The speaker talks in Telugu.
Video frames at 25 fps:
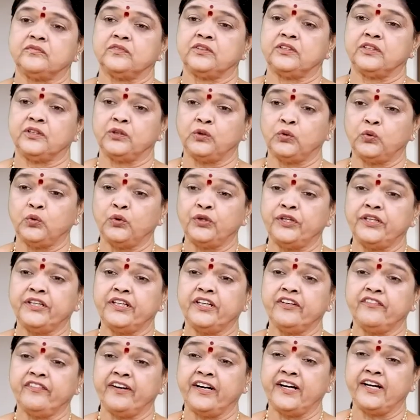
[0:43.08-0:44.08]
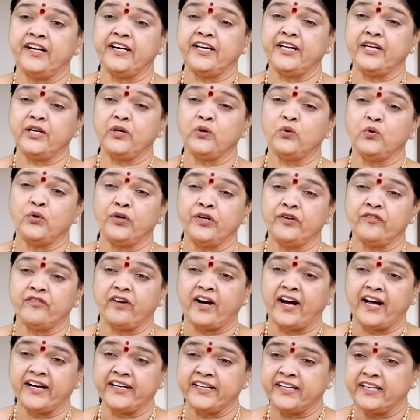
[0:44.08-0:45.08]
గుడిలో కూడా గుడికి వెళ్ళి గుడి
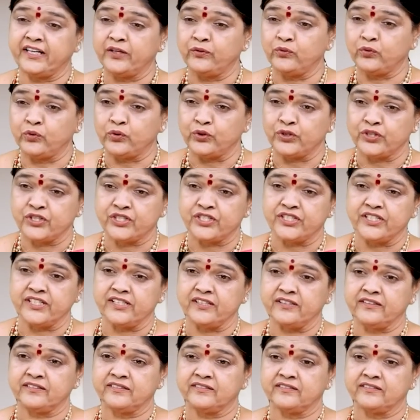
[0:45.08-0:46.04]
వాకిలి ఊడ్చి